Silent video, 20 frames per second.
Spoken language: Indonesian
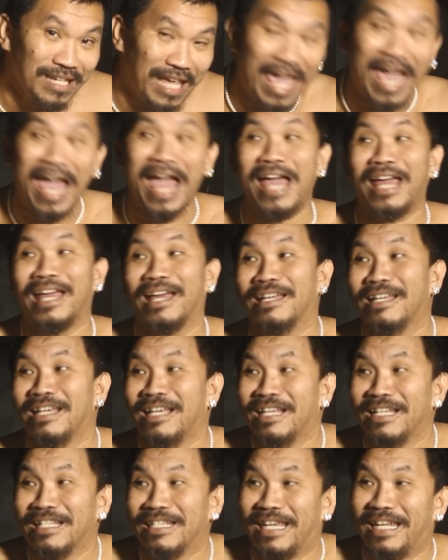ya
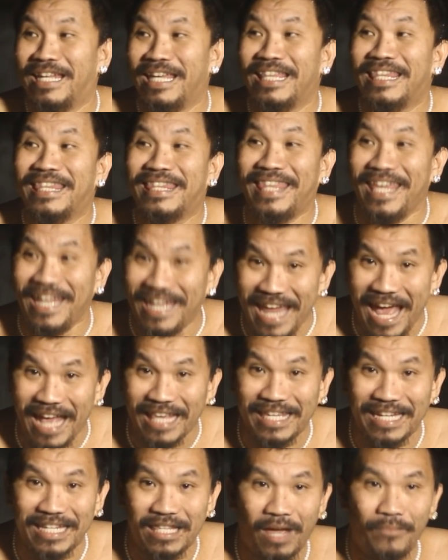jadi tidak
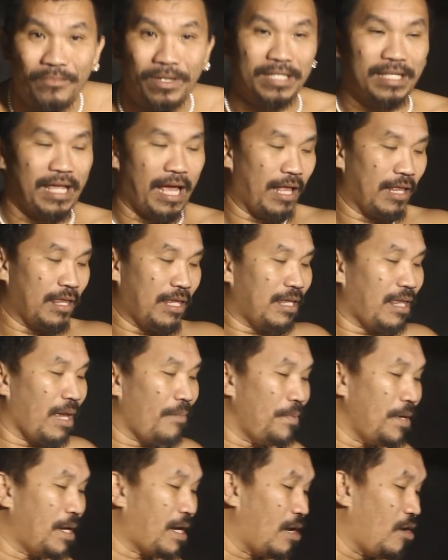serta merta
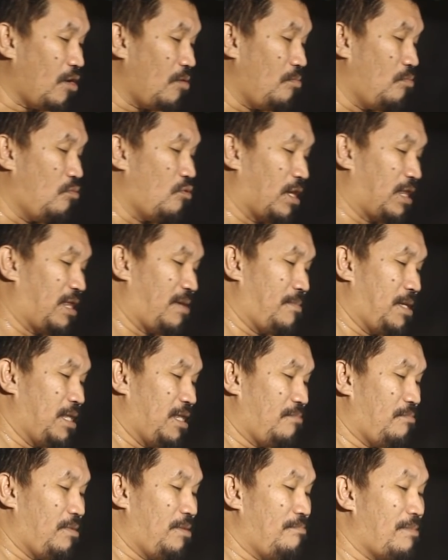tetapi kalau buat
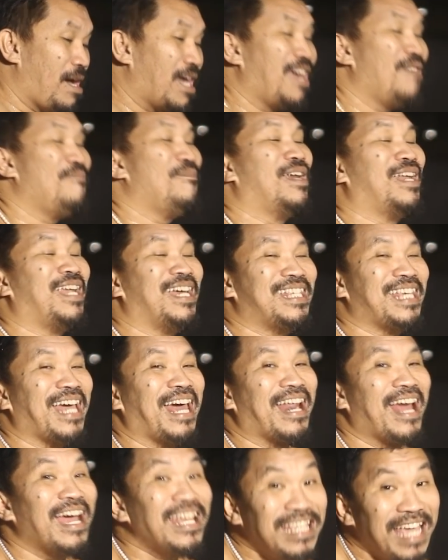teman-teman bagaimana
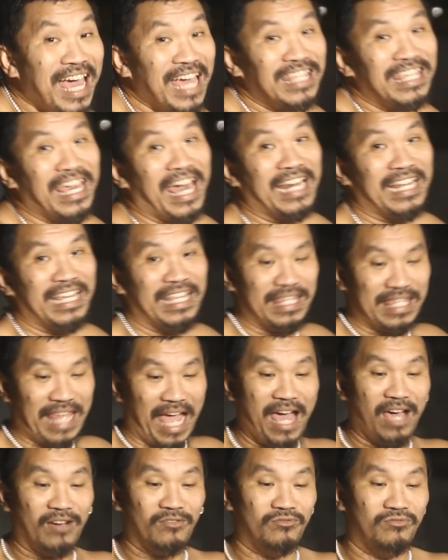caranya nyari
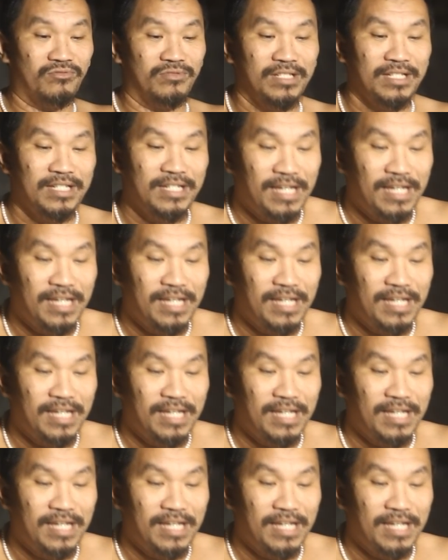tahu